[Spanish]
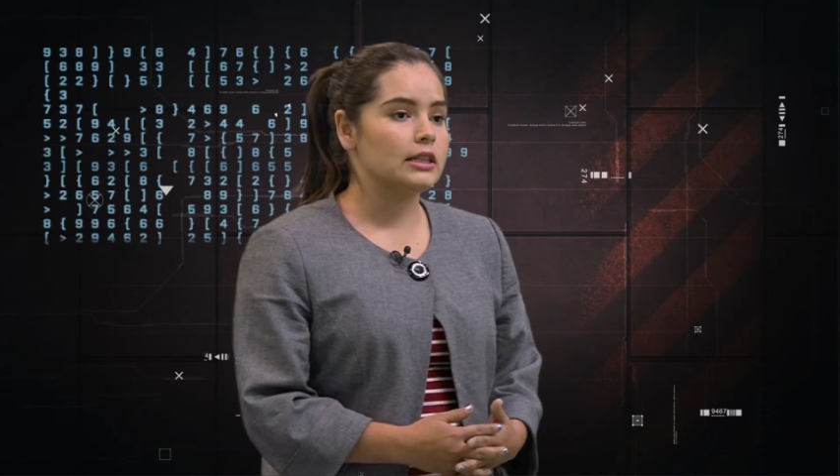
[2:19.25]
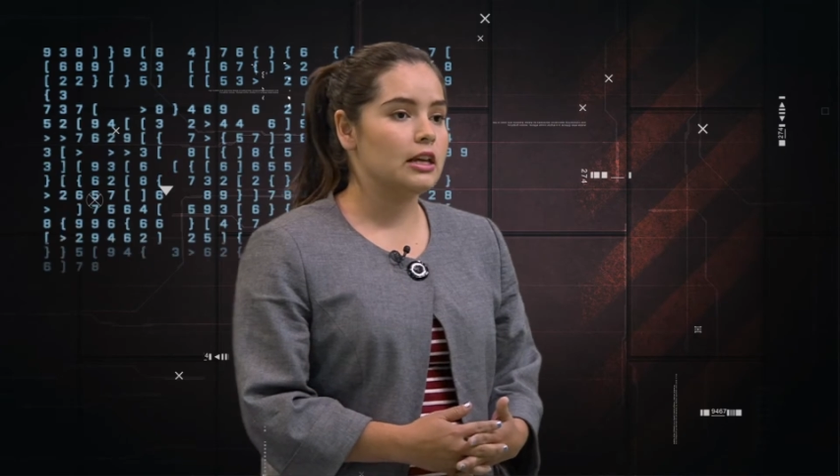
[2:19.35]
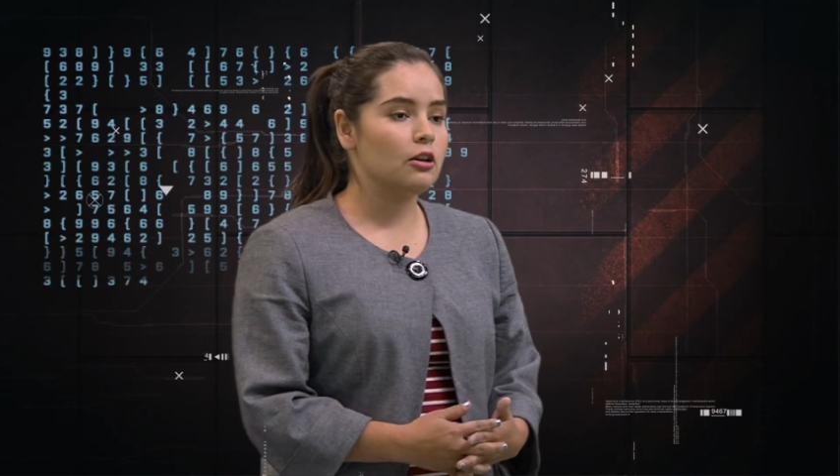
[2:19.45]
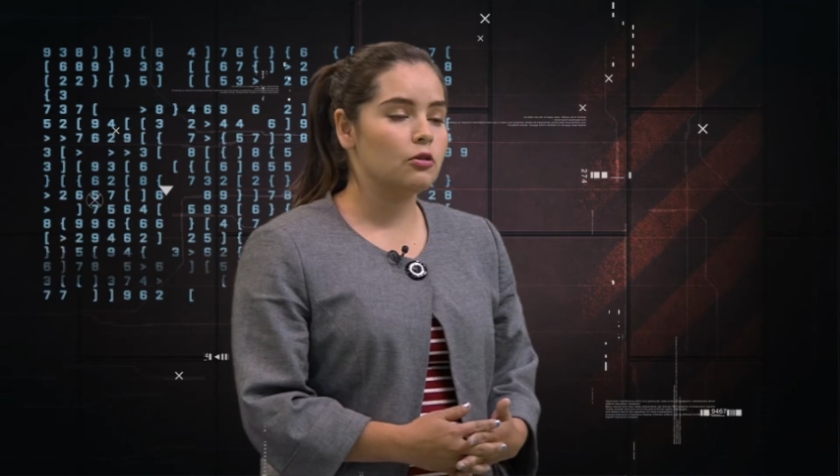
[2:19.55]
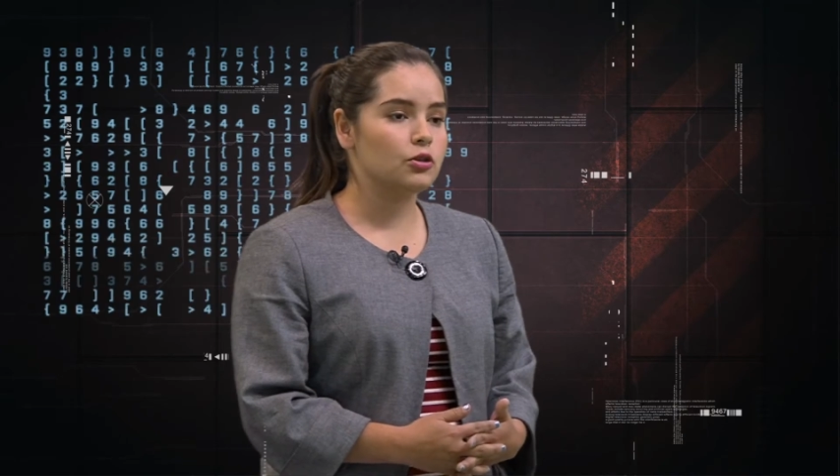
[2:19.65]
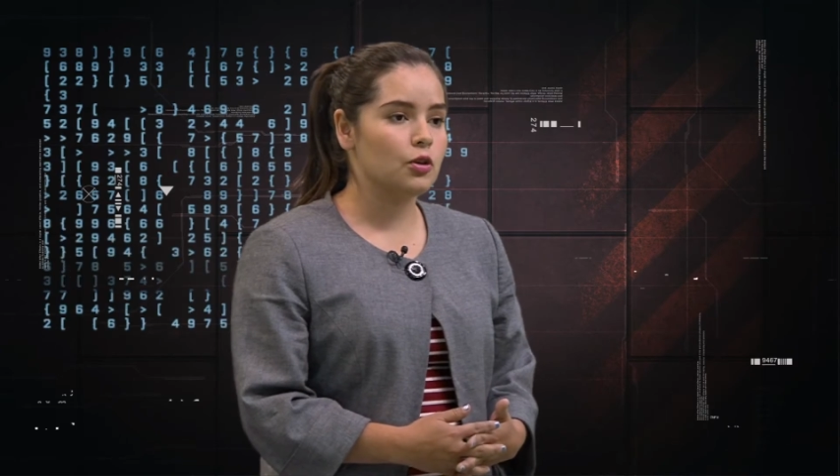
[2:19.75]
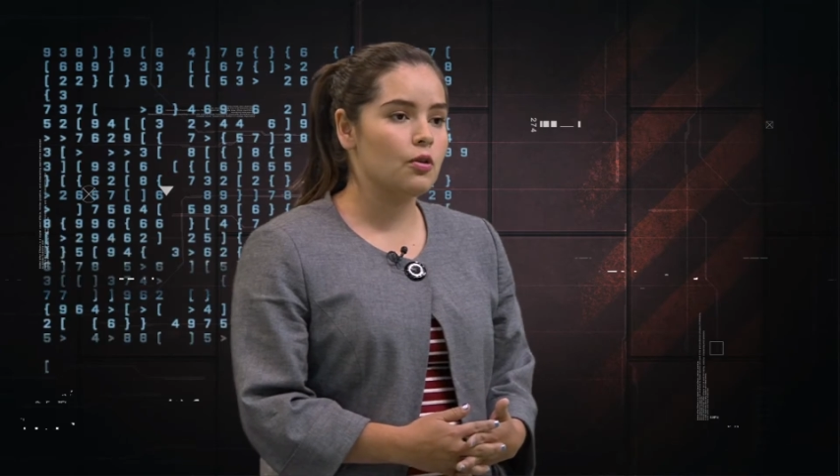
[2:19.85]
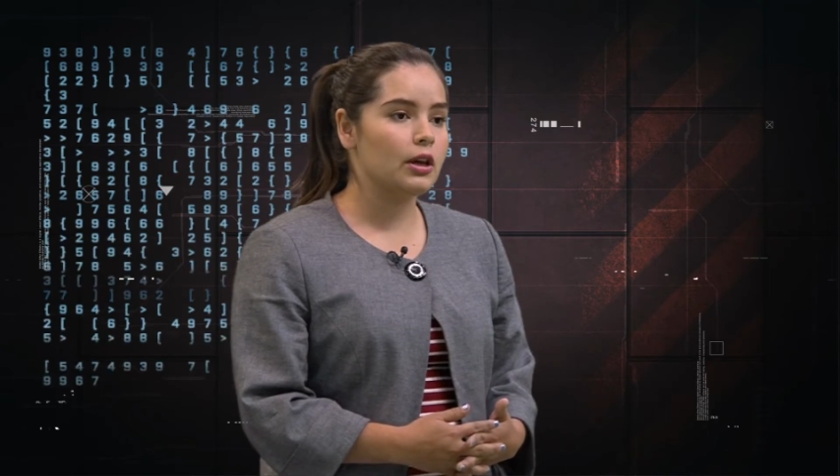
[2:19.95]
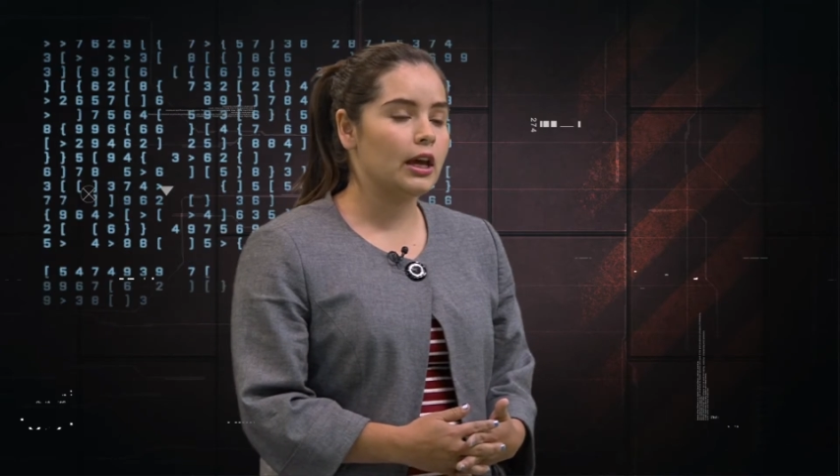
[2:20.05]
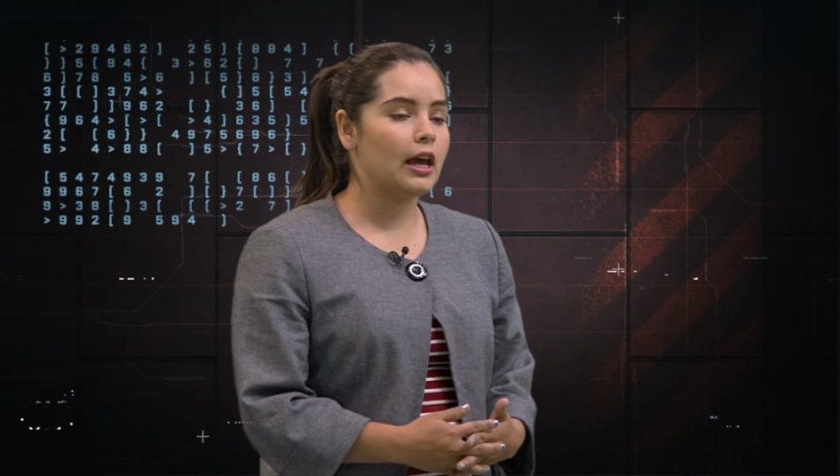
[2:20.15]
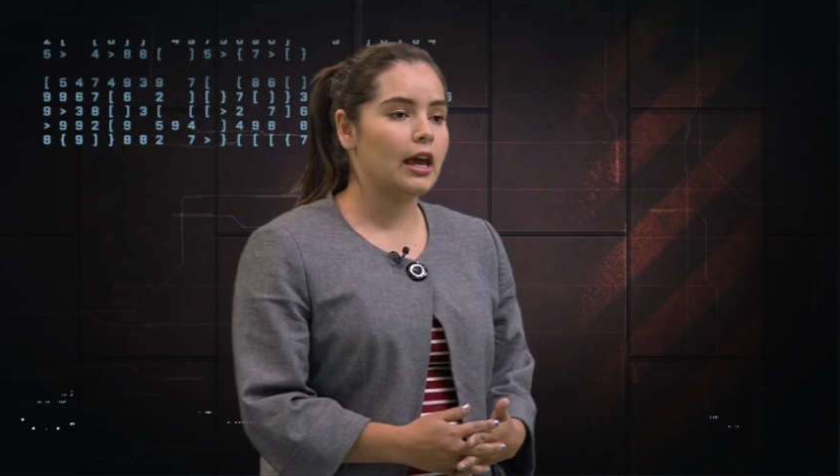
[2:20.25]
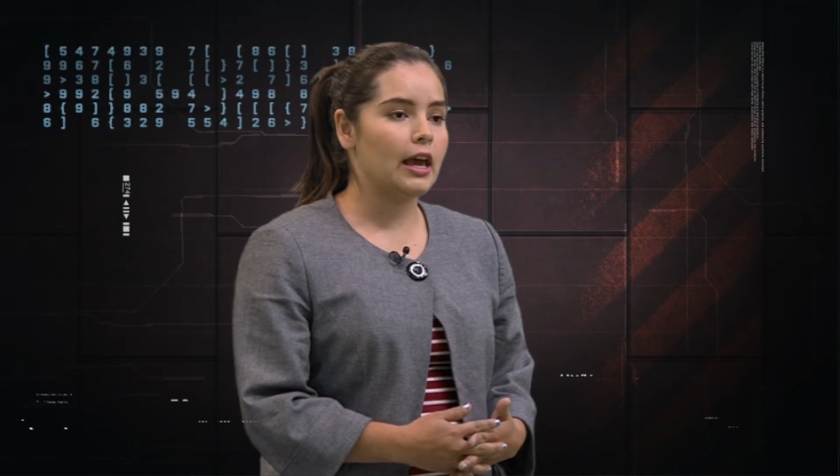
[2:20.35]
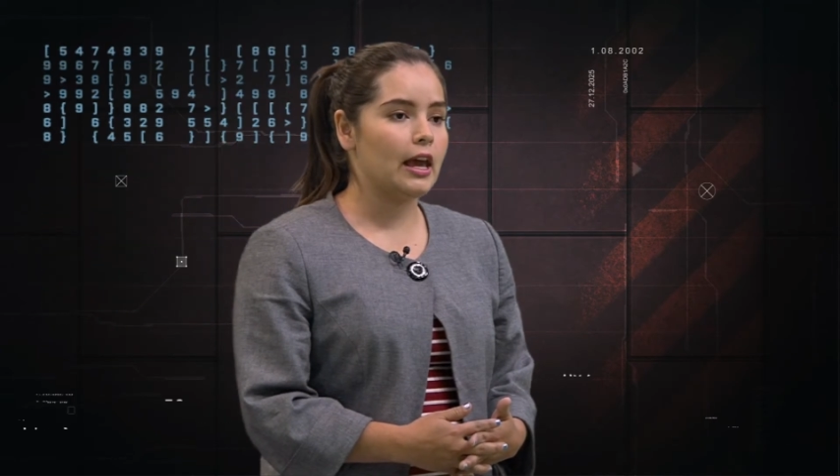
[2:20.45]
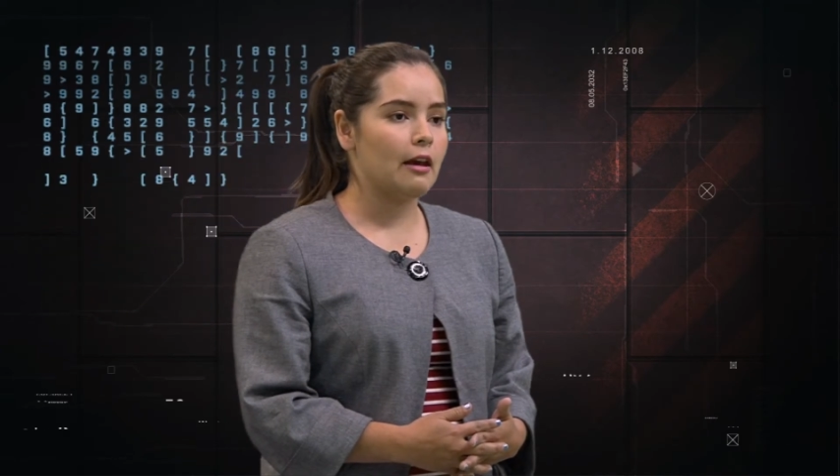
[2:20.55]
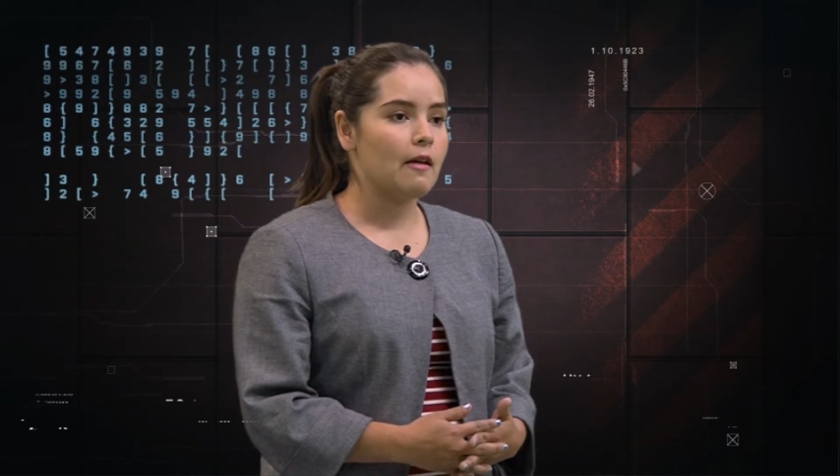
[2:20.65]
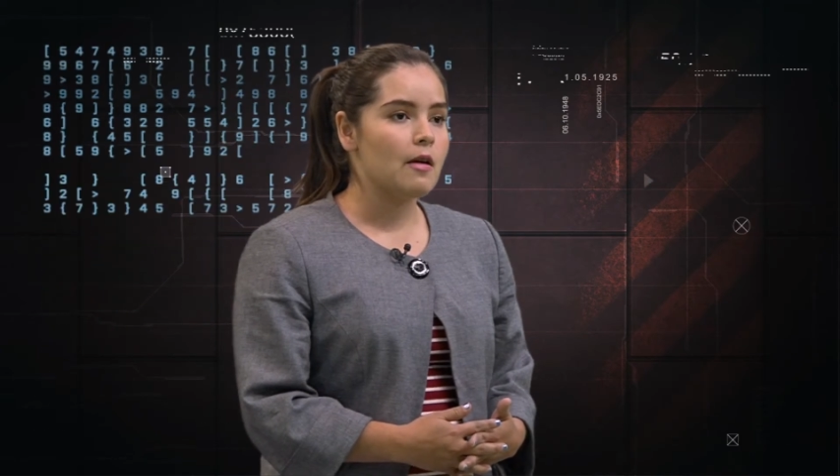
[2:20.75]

esa inclusión que